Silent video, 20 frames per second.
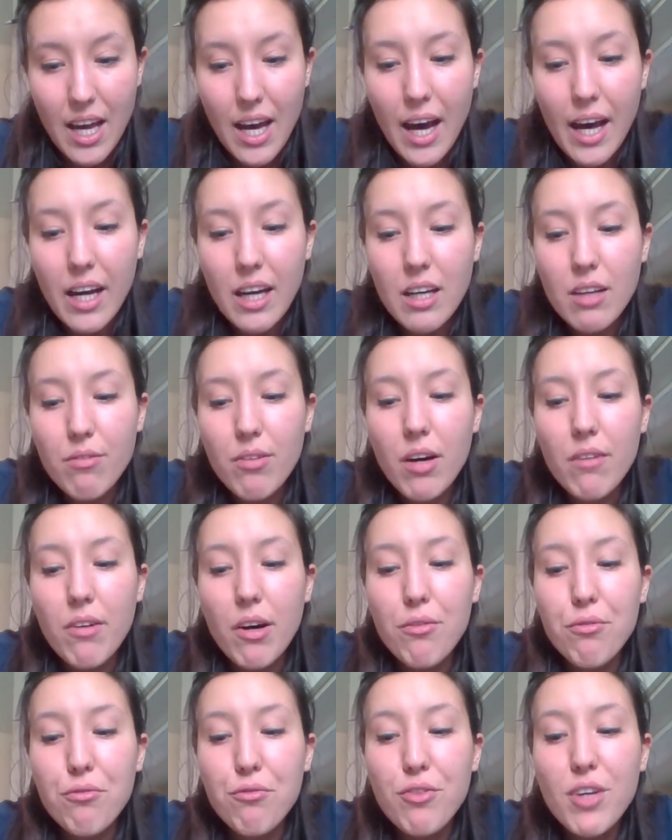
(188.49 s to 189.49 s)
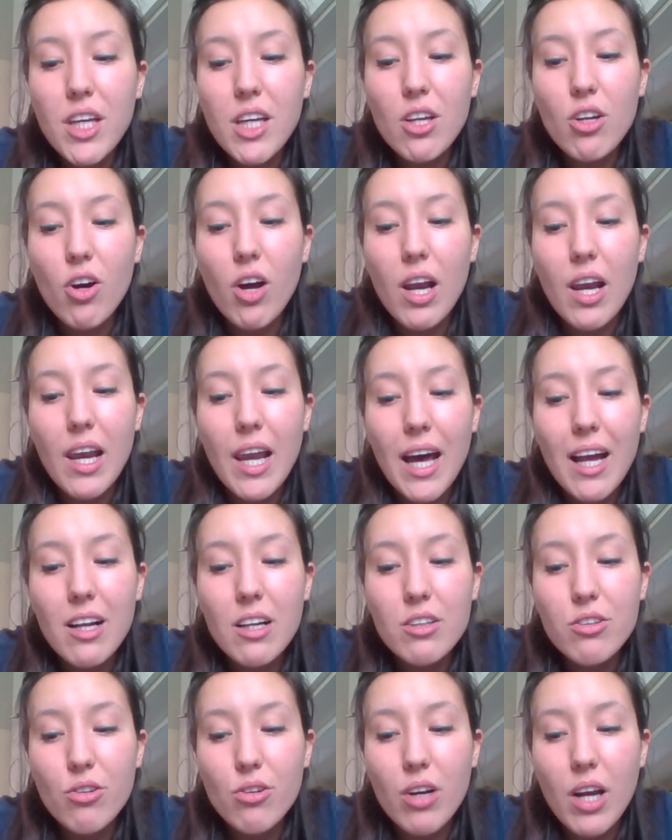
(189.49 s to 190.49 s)
arrivava fino
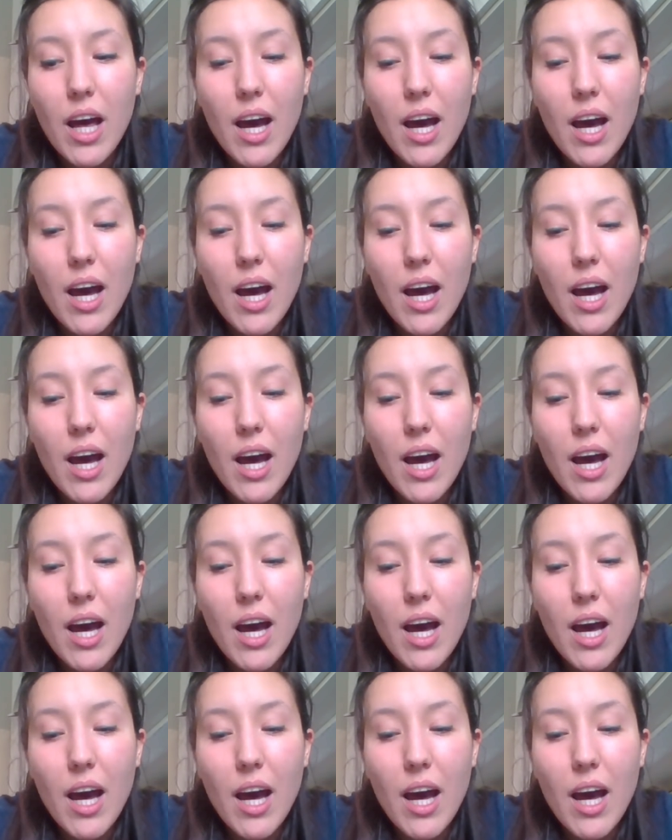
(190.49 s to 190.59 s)
all'altro